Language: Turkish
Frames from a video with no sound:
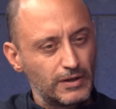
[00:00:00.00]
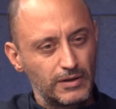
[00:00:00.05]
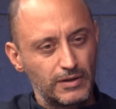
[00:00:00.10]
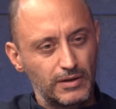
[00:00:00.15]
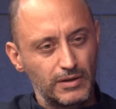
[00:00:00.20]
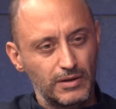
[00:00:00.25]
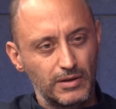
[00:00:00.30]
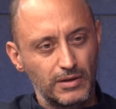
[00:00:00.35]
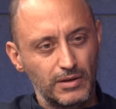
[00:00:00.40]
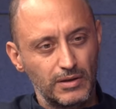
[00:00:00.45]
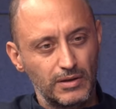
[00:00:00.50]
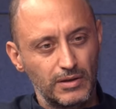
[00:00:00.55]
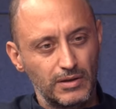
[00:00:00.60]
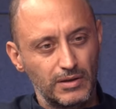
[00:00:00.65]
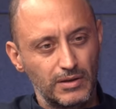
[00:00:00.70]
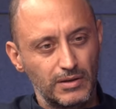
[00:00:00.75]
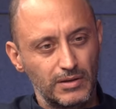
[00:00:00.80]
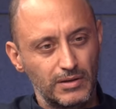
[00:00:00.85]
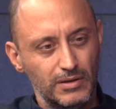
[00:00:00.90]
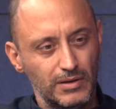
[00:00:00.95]

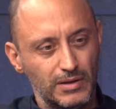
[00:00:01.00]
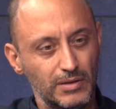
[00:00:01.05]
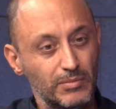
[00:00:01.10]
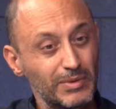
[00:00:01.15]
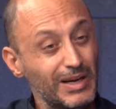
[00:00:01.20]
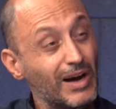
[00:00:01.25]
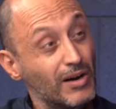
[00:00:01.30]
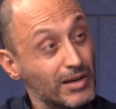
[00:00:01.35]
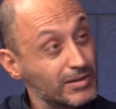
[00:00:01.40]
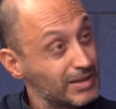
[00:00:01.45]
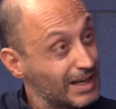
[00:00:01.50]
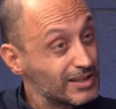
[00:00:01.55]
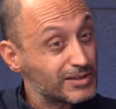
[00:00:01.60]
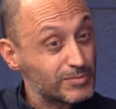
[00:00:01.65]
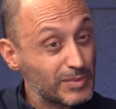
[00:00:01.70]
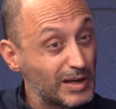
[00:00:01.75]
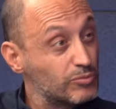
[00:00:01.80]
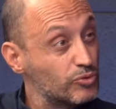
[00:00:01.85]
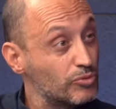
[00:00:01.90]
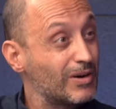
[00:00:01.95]
Ee,
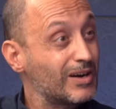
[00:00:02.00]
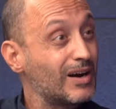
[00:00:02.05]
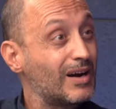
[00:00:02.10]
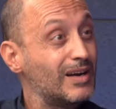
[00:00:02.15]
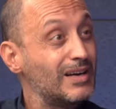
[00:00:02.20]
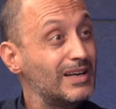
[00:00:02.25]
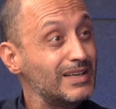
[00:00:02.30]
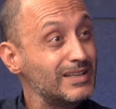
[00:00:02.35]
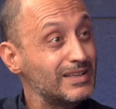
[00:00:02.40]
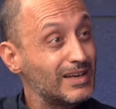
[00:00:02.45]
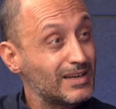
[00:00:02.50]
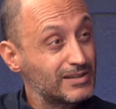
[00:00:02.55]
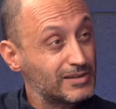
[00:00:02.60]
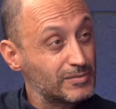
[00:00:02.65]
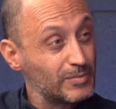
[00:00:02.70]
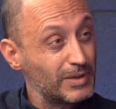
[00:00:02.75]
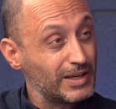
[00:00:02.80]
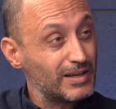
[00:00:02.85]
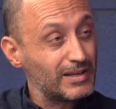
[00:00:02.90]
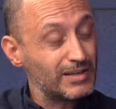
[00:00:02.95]
yalnız ben bu makaleyi
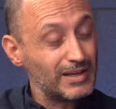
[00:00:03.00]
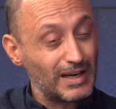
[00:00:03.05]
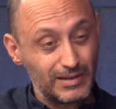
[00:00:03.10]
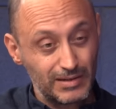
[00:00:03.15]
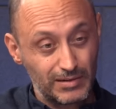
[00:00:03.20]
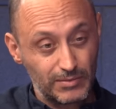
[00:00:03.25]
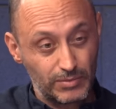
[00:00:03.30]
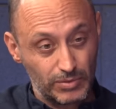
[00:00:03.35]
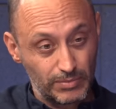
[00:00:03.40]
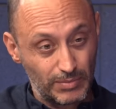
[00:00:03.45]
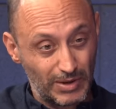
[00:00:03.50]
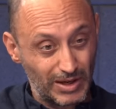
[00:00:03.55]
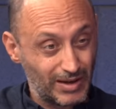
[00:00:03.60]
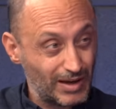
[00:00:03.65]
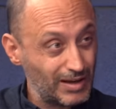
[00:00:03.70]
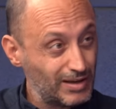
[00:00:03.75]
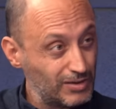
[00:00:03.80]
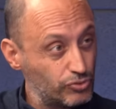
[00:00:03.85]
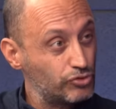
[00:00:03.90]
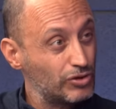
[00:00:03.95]
yazmaya yani o
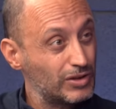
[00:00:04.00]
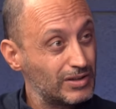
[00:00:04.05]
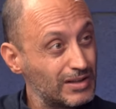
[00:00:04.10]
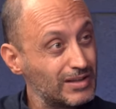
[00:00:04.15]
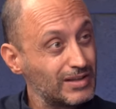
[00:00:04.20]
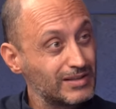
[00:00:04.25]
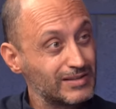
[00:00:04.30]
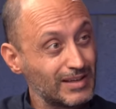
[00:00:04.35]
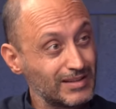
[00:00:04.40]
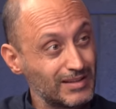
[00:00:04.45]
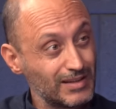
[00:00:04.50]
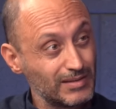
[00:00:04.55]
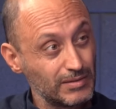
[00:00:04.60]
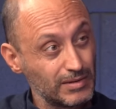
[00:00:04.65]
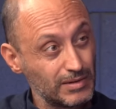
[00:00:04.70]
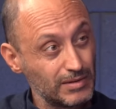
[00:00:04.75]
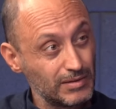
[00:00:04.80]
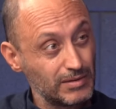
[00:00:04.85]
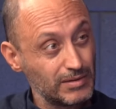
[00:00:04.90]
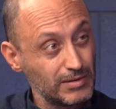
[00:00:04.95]
makalenin üzerinde de zaten
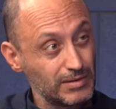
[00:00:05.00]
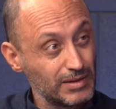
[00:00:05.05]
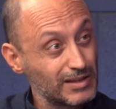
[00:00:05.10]
e,